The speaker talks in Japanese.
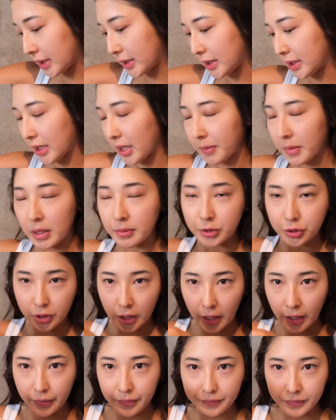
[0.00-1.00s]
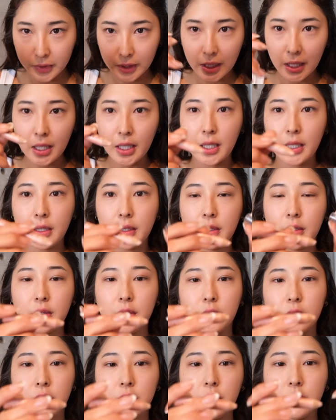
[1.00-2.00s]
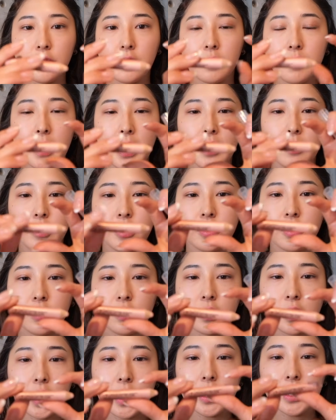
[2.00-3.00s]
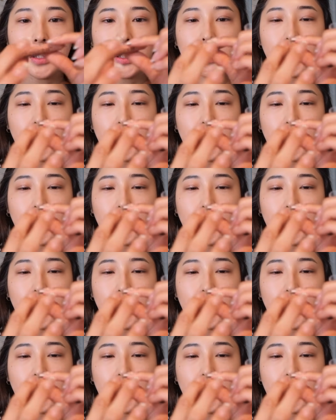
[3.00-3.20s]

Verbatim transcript: 下まぶたがこの前も紹介し